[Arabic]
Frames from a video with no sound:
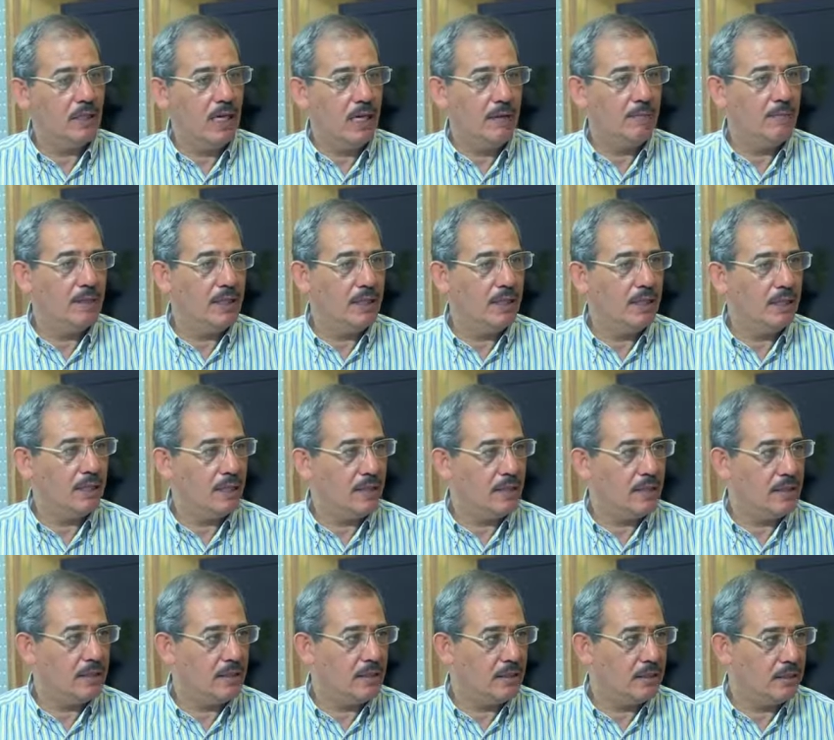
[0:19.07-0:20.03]
عملية
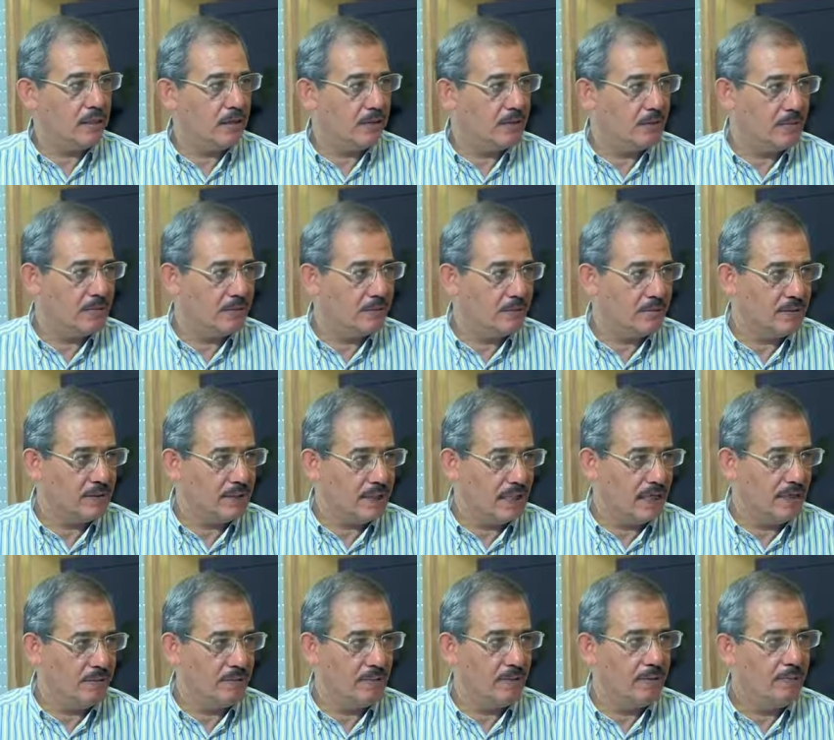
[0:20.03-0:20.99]
غير
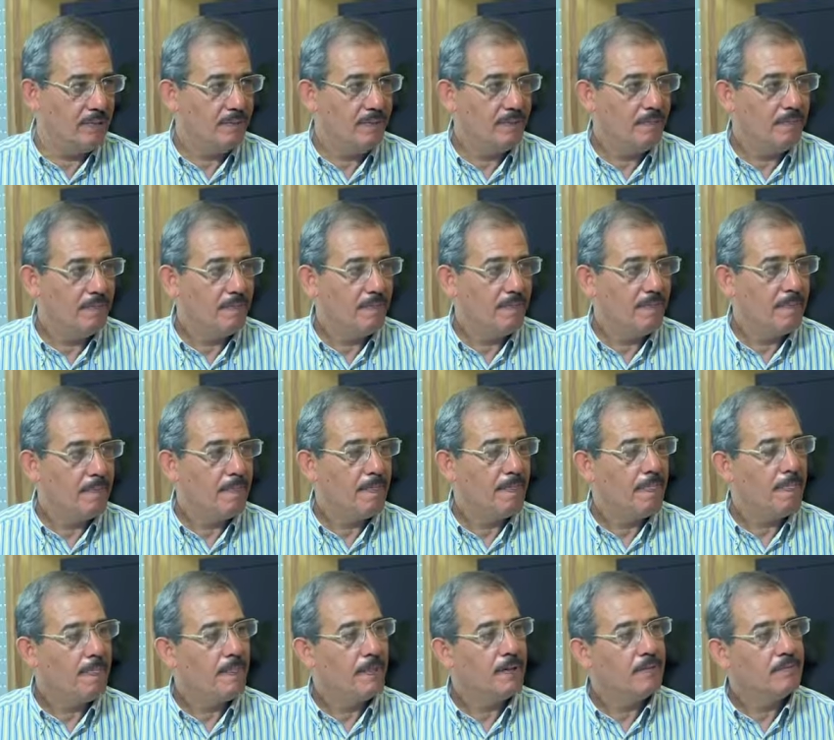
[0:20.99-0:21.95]
سليمة والله
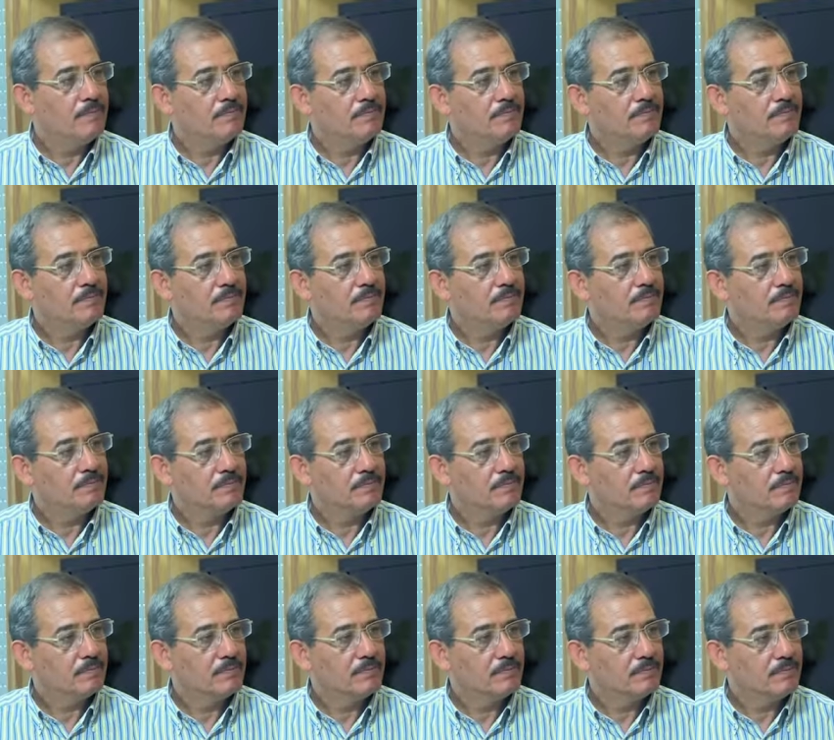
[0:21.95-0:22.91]
الحقيقة أنا أميل
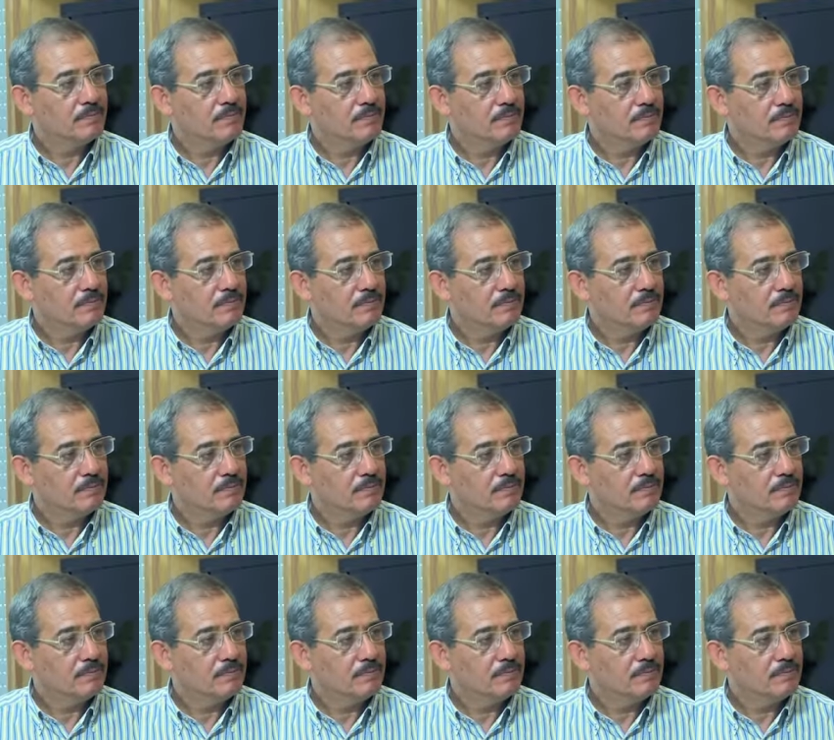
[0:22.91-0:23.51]
للمقاطعة